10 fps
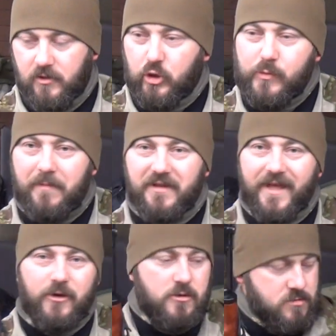Tu mamy
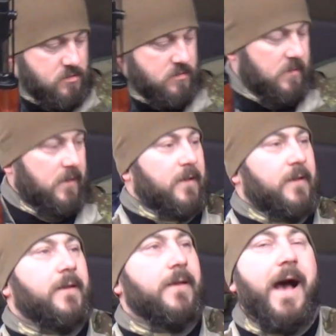deko,
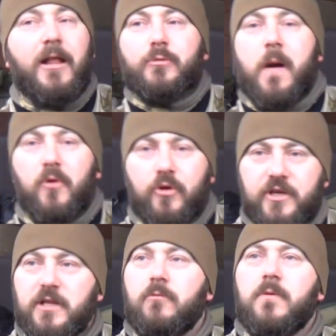a tu mamy
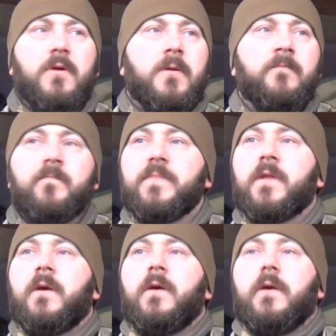oryginał.
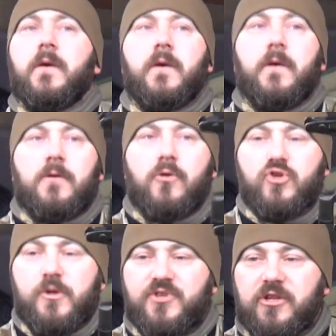Y,
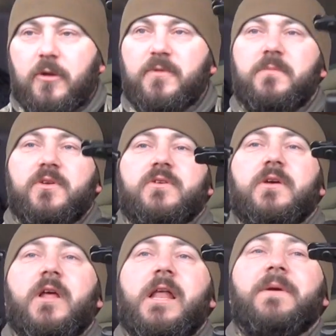Różą się drobnymi
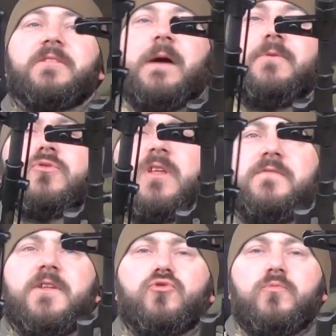y, elementami, tutaj
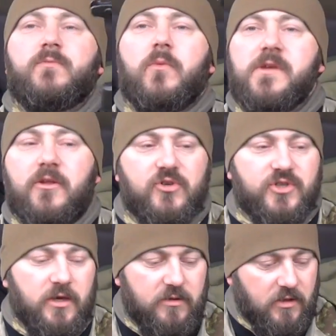widać tłumik pomienia
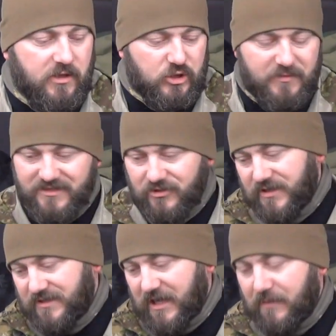troszkę inny, natomiast to
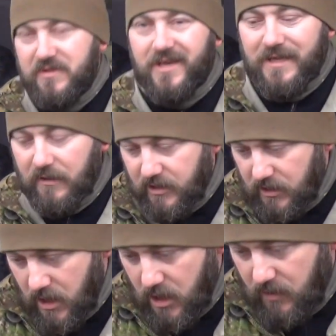jest karabinek Tantal,